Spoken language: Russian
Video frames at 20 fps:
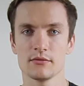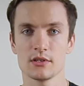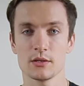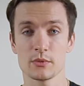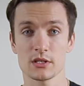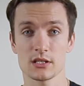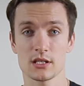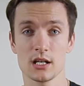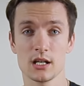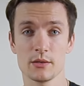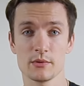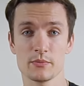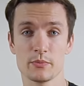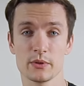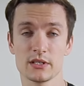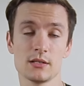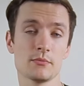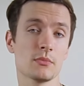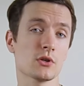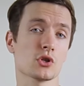Всем остальным
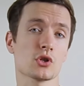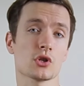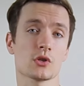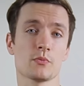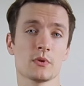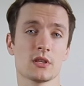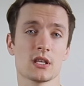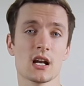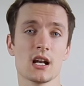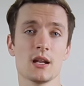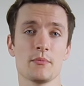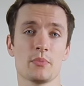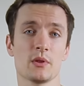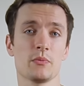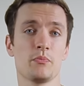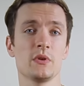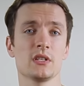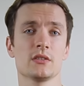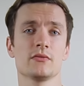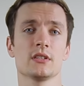спасибо, что смотрели.
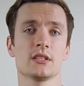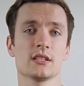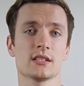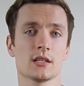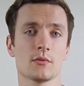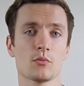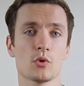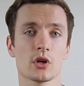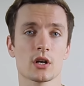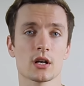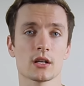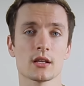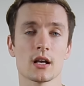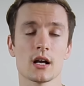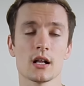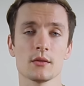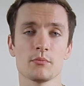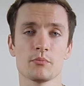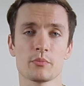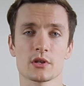Подписывайтесь на мой
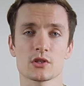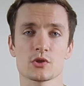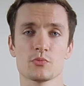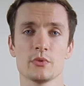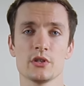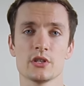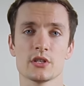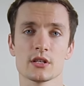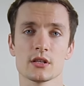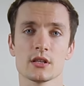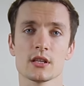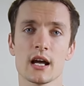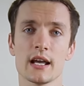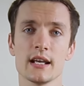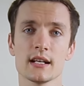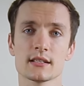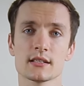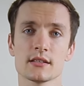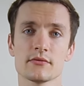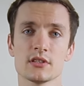канал, прожмите
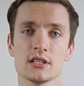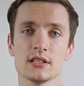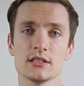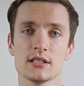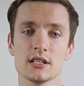лайк со всей